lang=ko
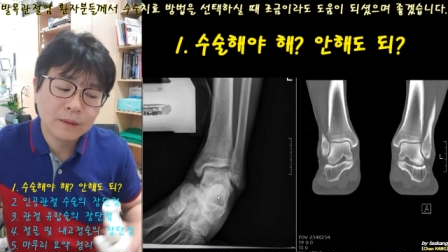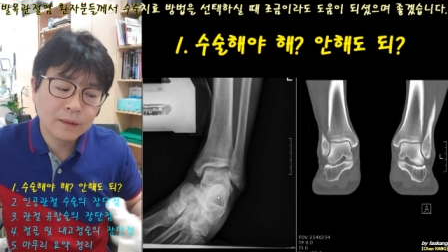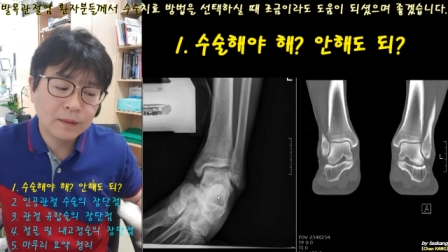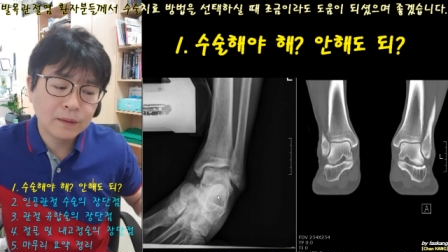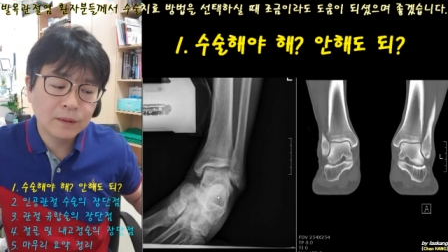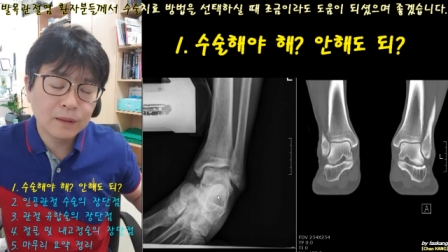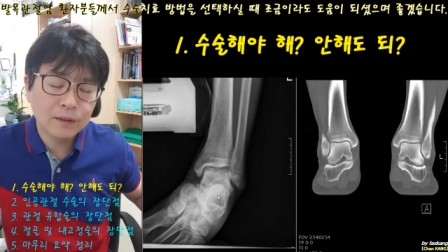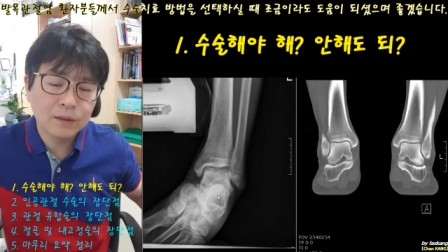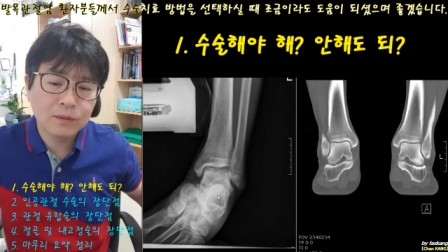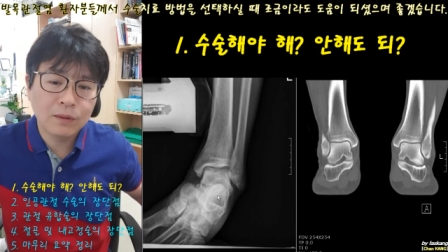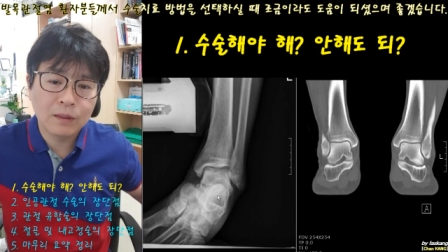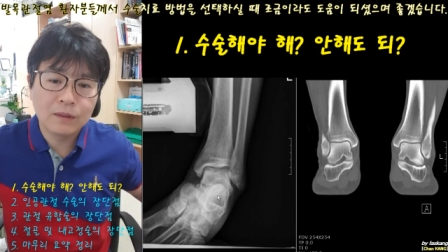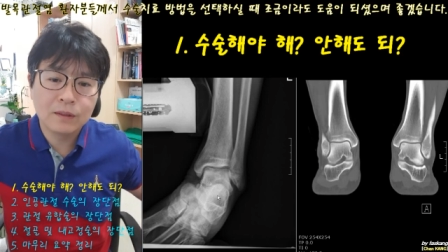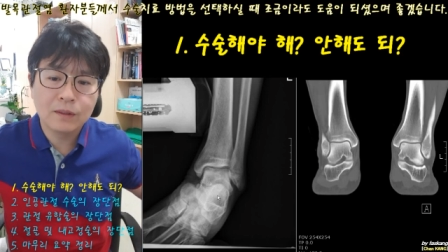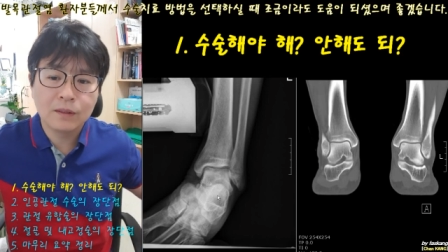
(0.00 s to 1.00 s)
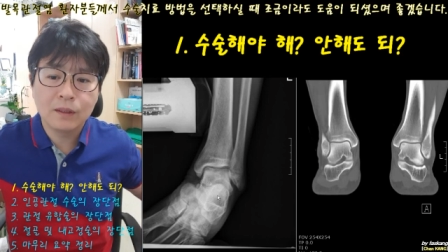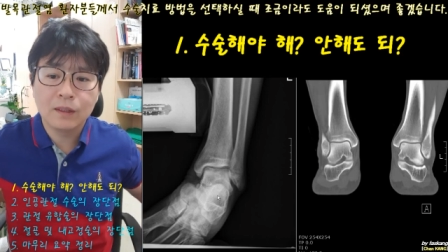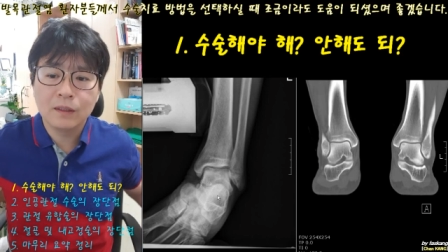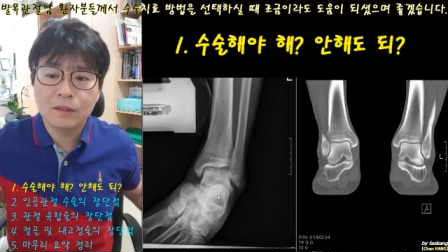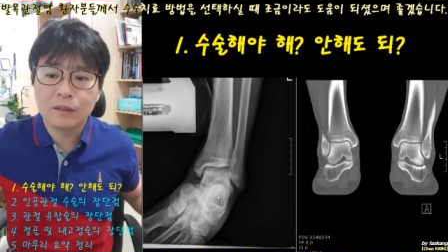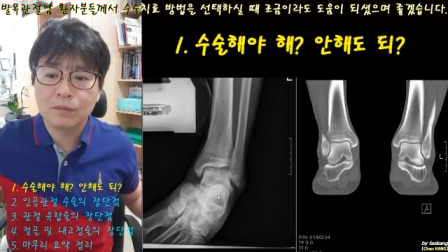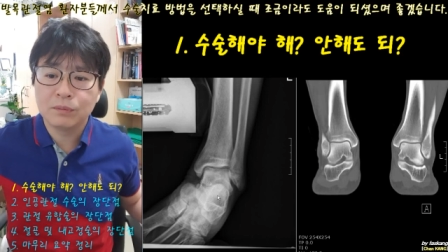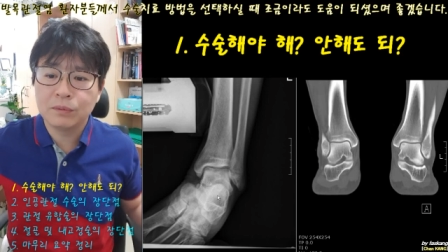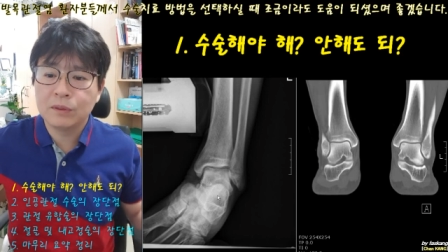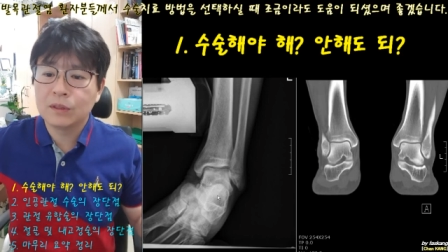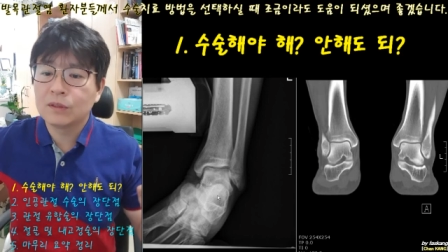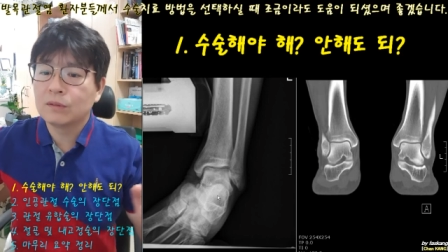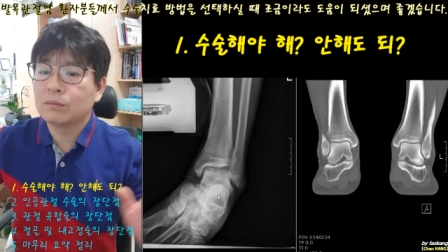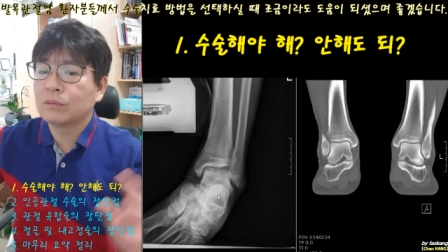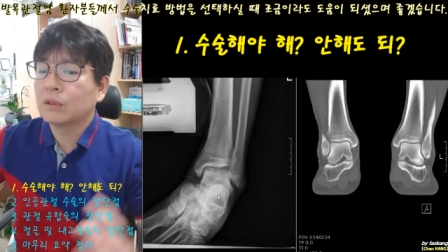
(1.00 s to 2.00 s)
이렇게 해서 관절에 이제
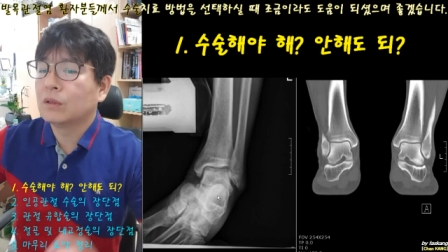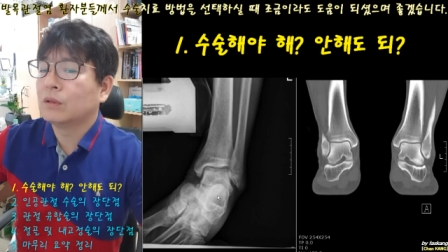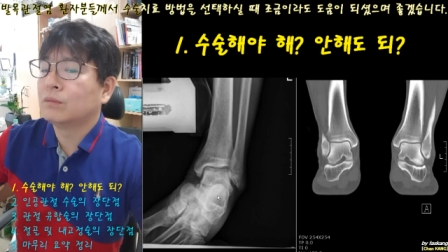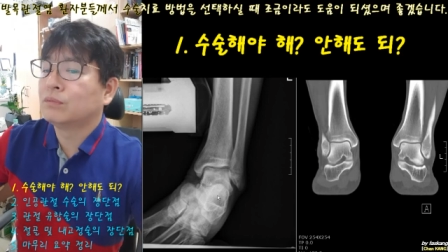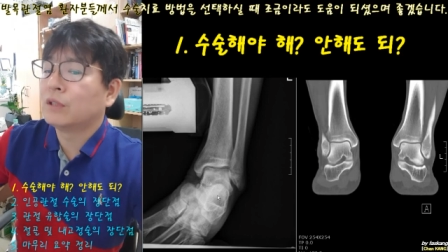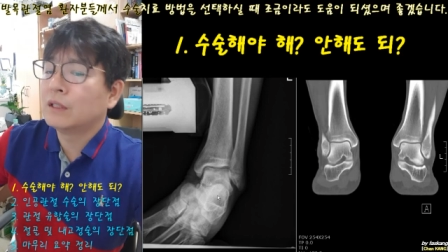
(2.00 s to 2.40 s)
비정 어,